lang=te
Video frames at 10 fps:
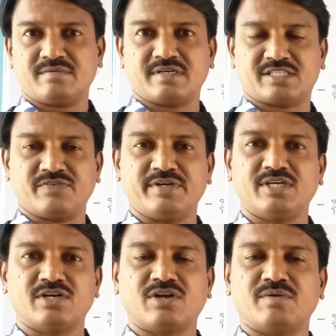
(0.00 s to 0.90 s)
గత
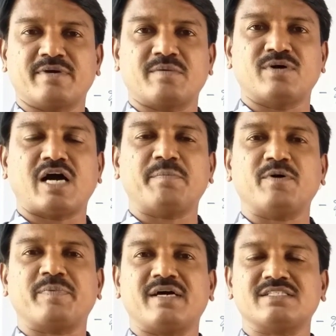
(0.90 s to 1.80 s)
వీడియోలో మనము
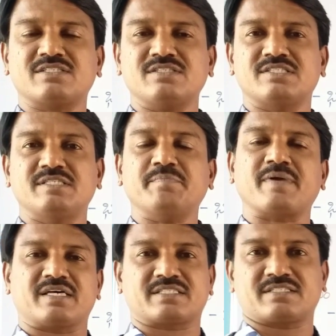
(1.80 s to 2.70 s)
అపోప్లాస్ట్
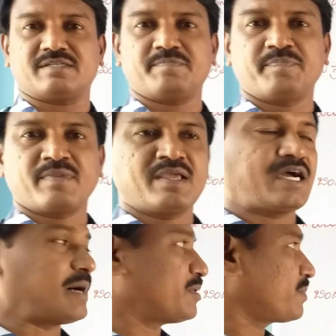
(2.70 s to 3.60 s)
సింప్లాస్ట్
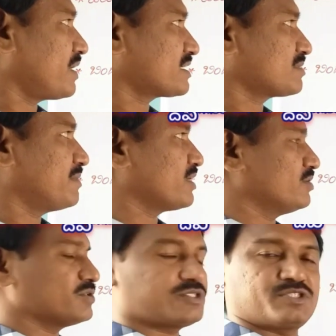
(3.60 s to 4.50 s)
అపోప్లాస్ట్ మరియు
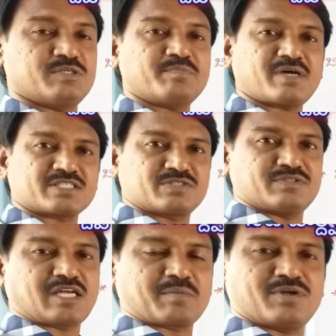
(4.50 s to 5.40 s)
సింప్లాస్ట్
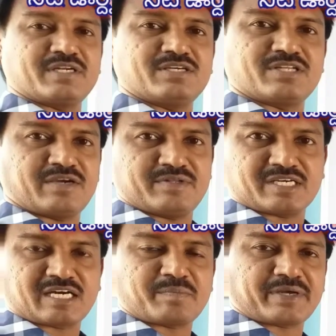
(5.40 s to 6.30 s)
విధానంలో నీరు ఏ
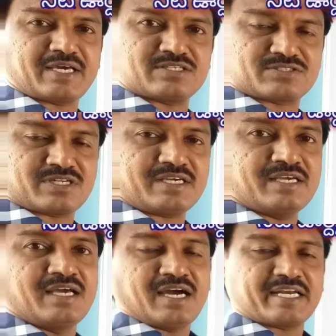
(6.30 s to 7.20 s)
విధంగా ప్రయాణిస్తున్నాయి
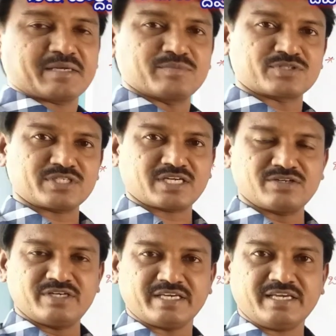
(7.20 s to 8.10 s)
అంటే మృతిక
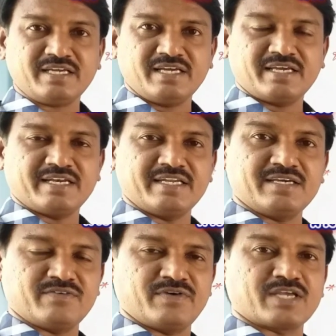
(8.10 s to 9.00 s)
నుండి నీ
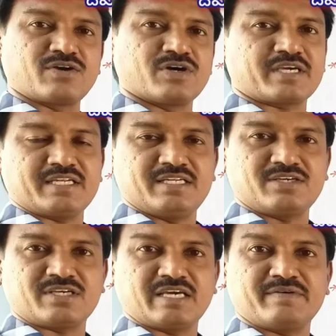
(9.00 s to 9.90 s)
వేరులోకి
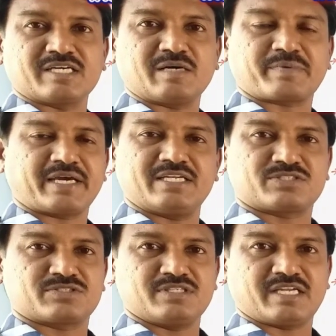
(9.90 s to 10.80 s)
నీరు ఏ విధంగా
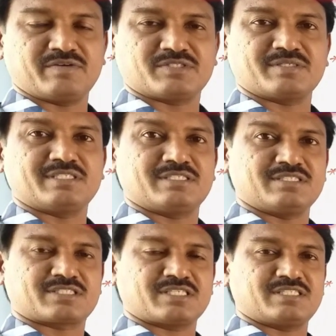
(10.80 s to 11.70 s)
ప్రయాణిస్తుంది అనే విషయం
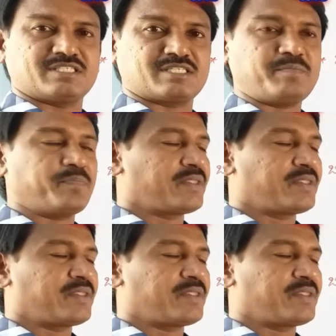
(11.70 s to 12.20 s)
డిస్కస్ చేసినాం